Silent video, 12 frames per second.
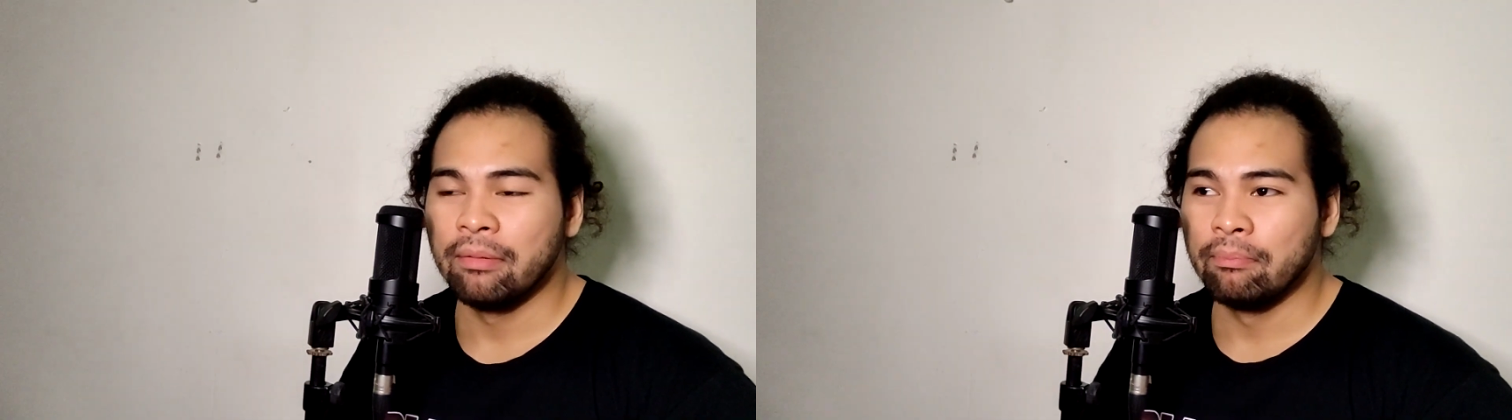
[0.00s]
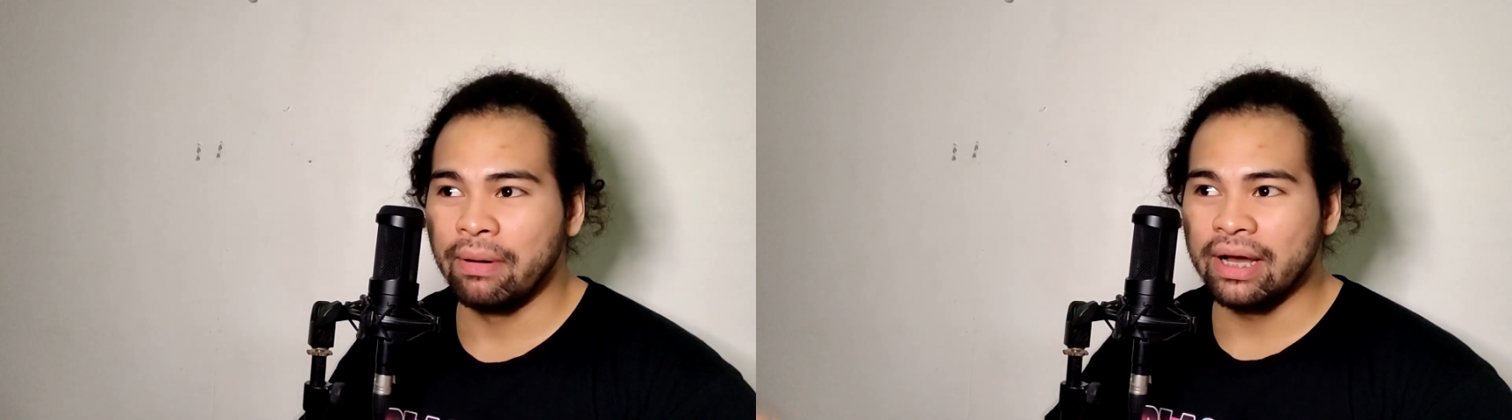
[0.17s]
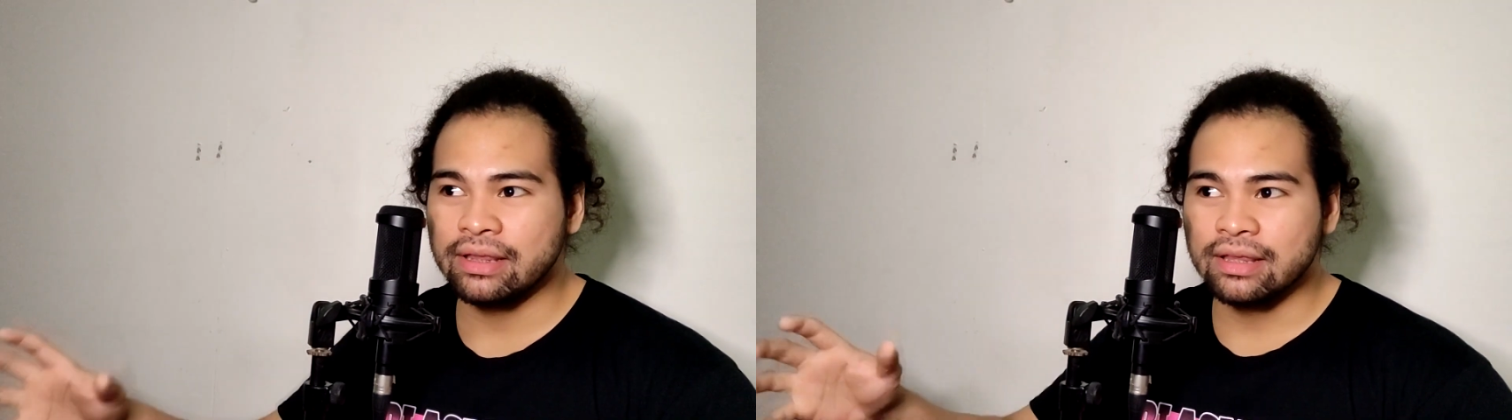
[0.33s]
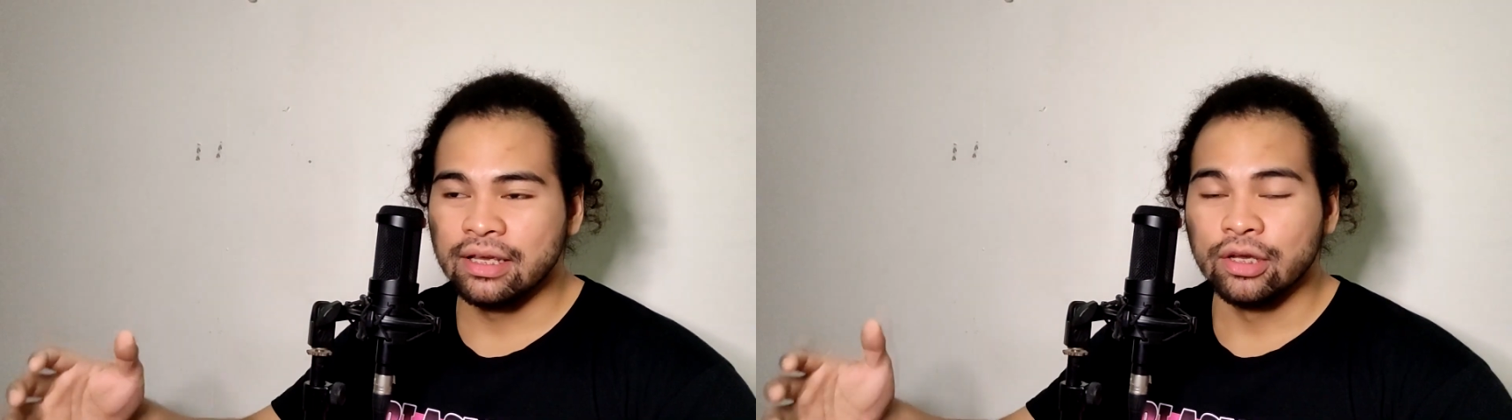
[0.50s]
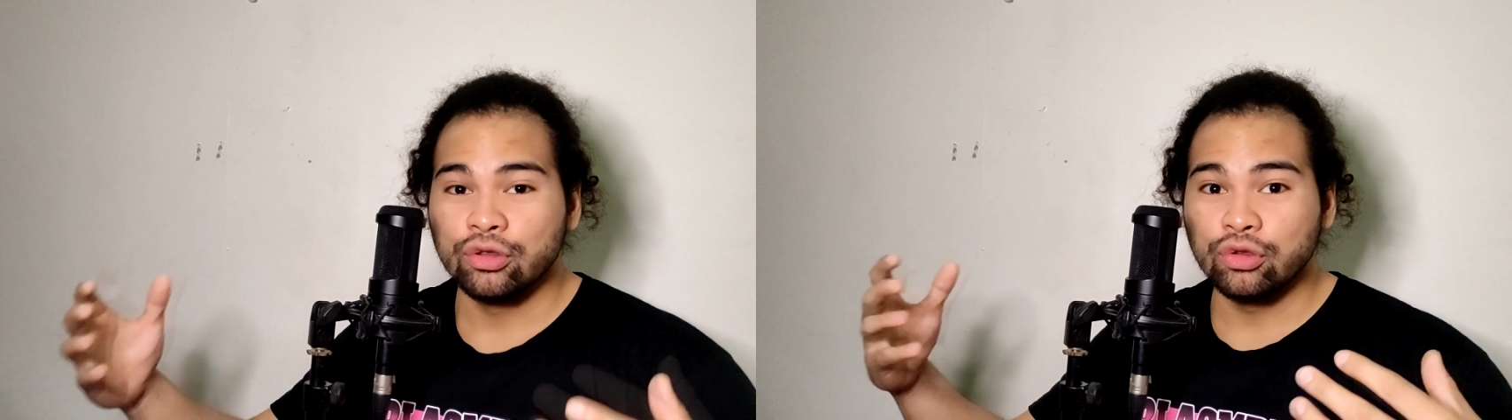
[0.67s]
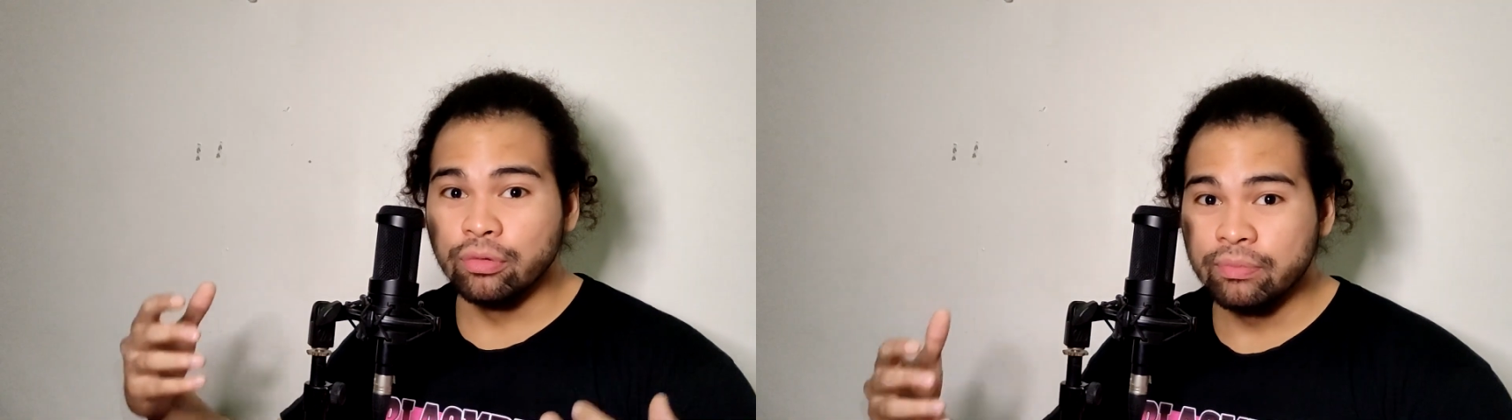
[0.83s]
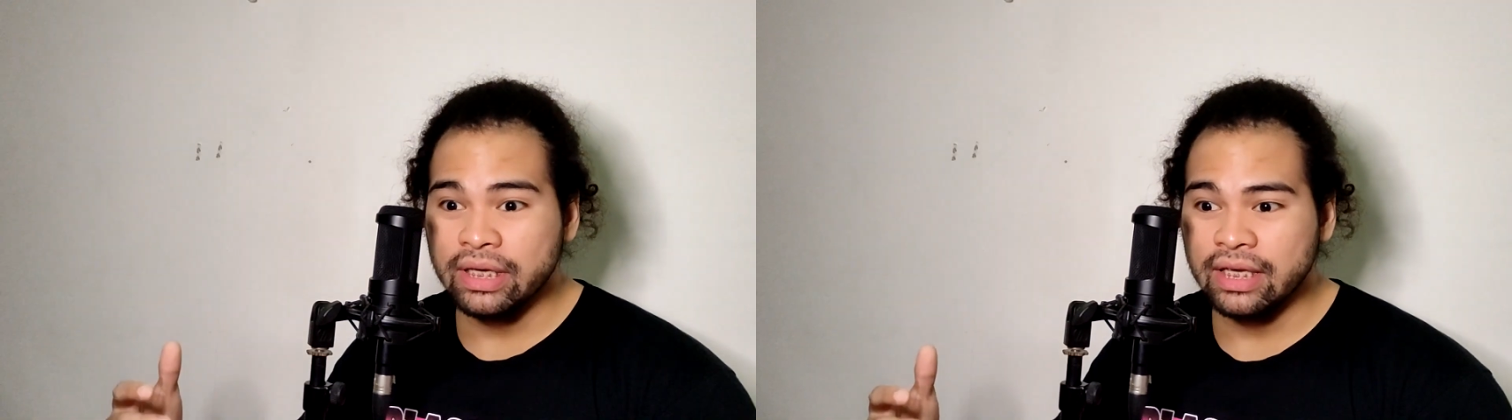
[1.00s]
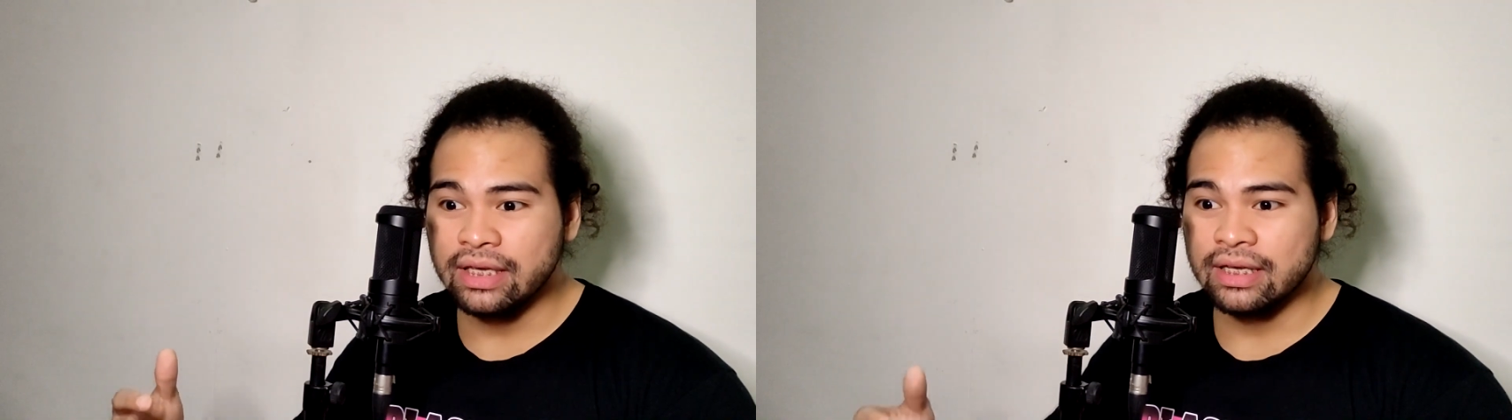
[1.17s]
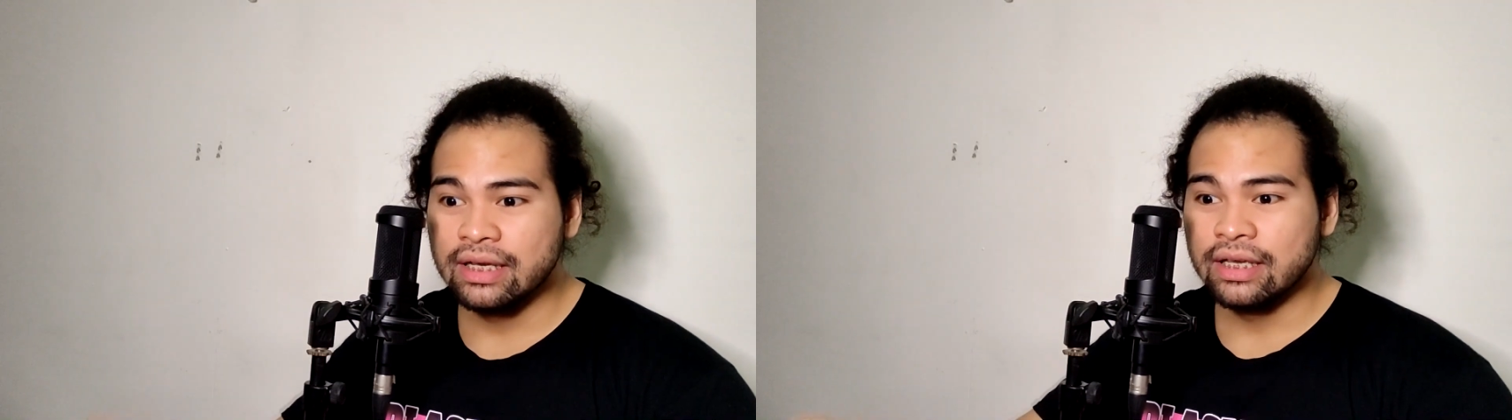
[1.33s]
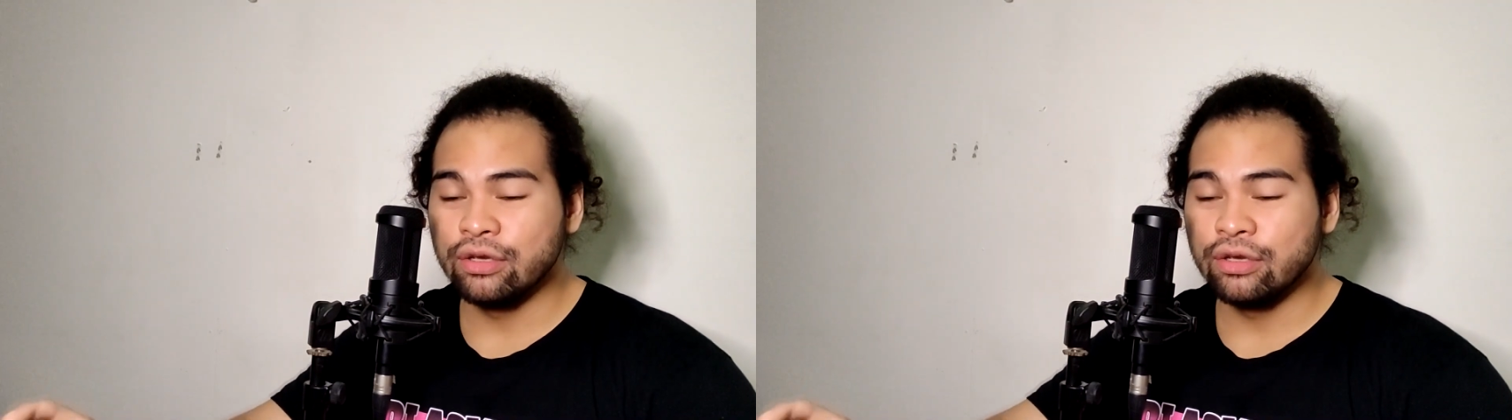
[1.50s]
But to me,